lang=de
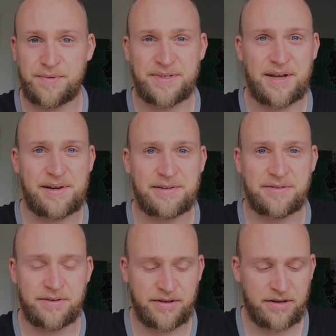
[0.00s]

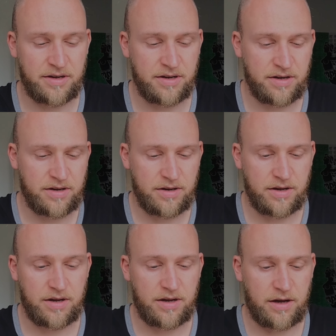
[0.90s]
Zelt,
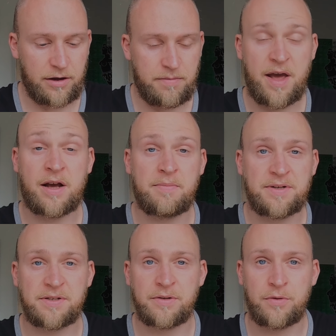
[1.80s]
ähm,
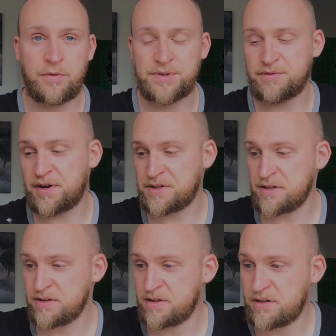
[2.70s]
Hängematte und so weiter.